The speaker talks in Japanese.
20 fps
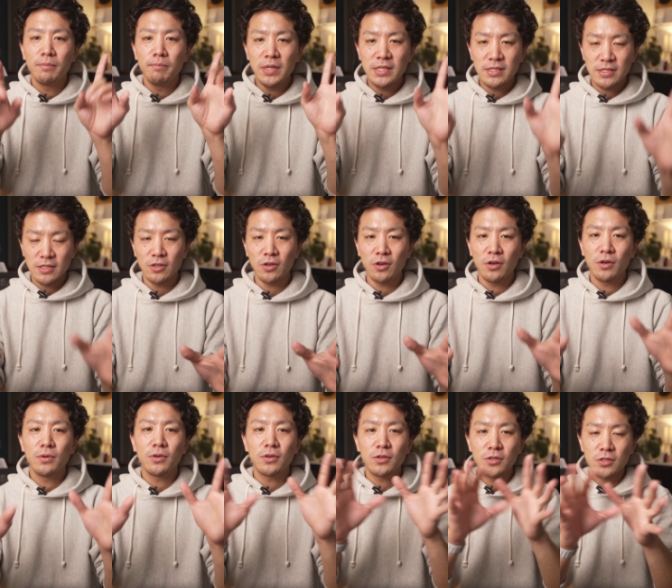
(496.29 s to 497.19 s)
3つの
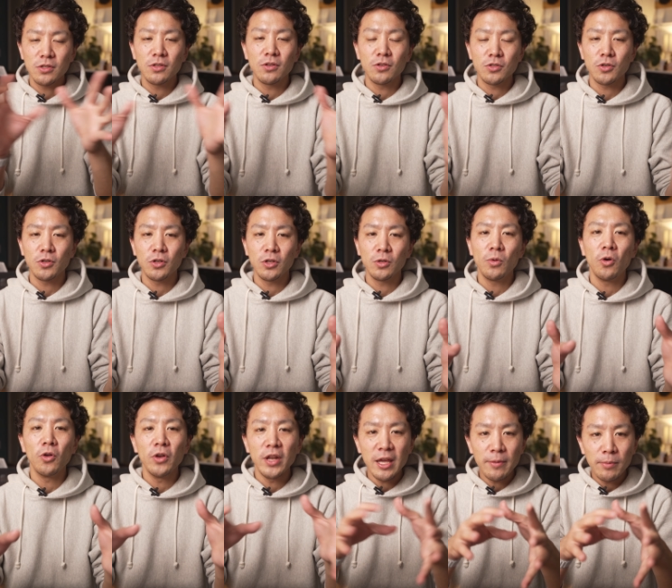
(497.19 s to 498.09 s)
複数の書類
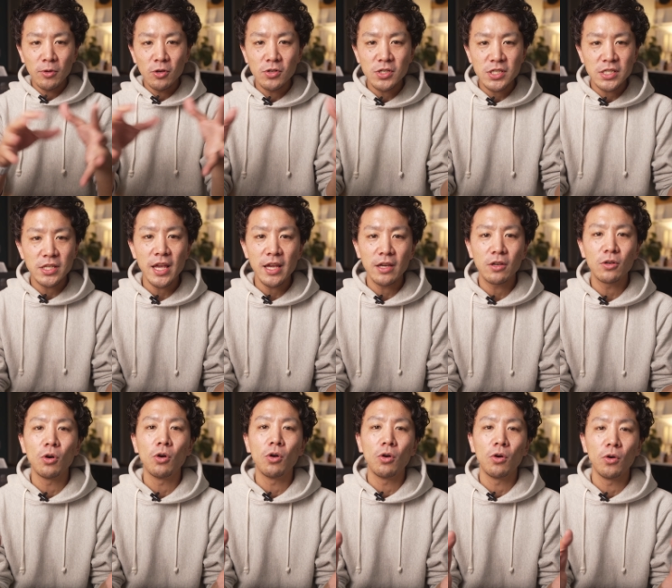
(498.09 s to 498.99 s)
をレビューしてい
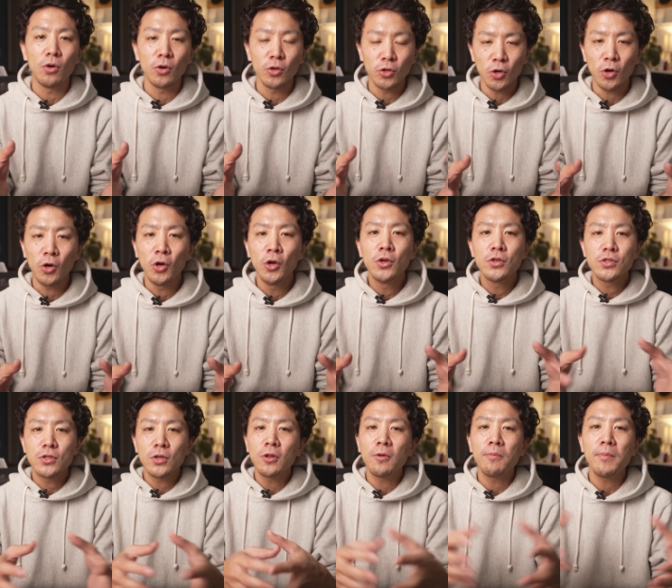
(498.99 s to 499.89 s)
く方法と
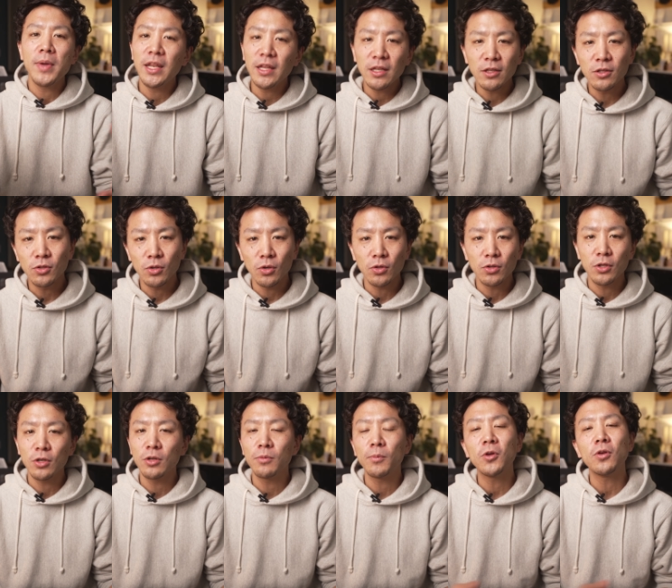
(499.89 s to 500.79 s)
そのメリットっ
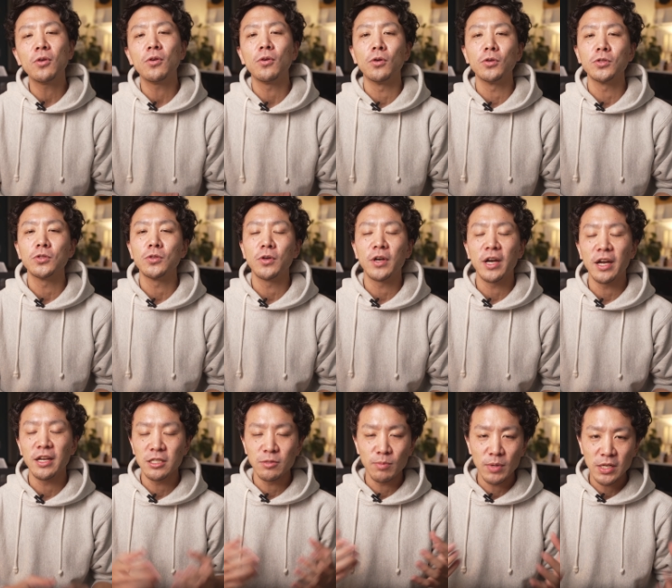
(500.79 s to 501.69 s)
ていうものをご紹
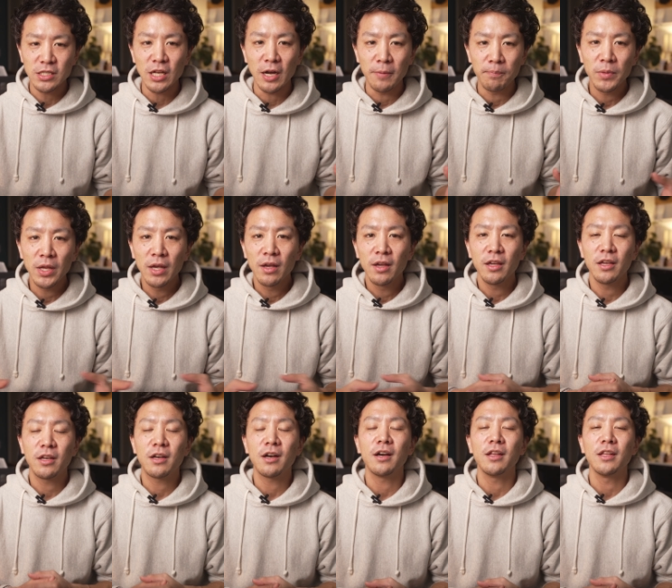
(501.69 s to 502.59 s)
介しました
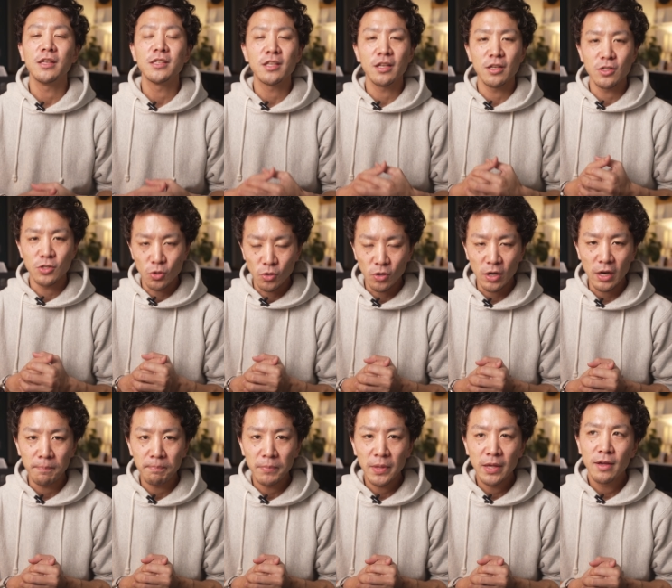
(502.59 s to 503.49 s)
いかがでしたでしょう
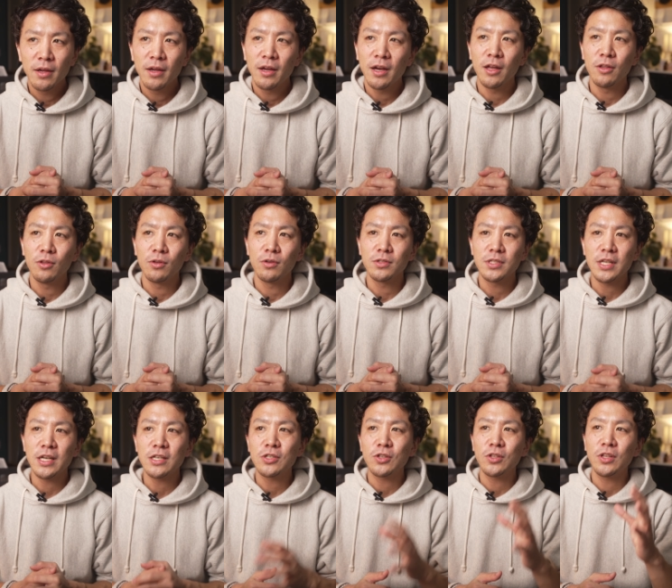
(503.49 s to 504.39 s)
かあの
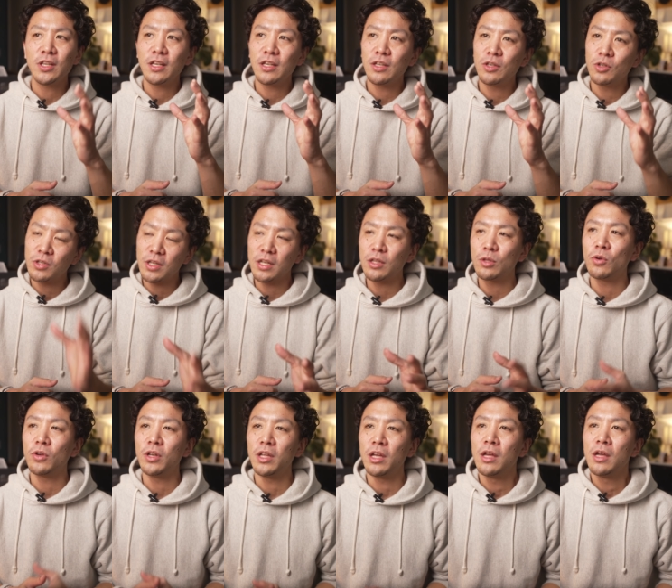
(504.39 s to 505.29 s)
最初に言った
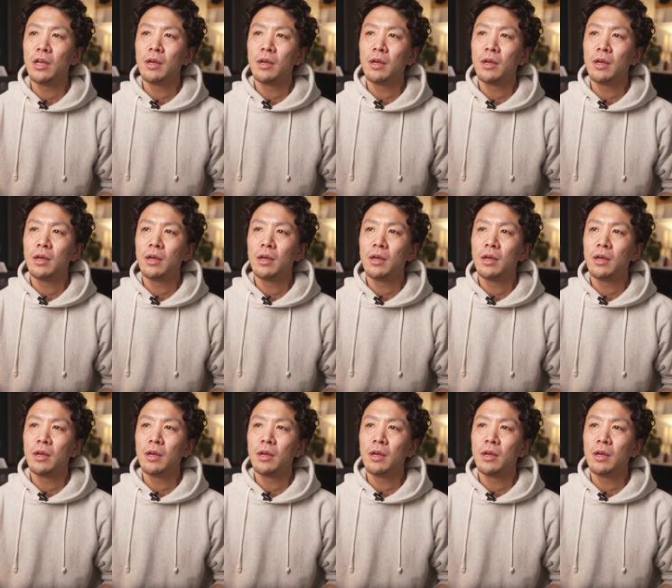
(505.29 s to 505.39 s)
通り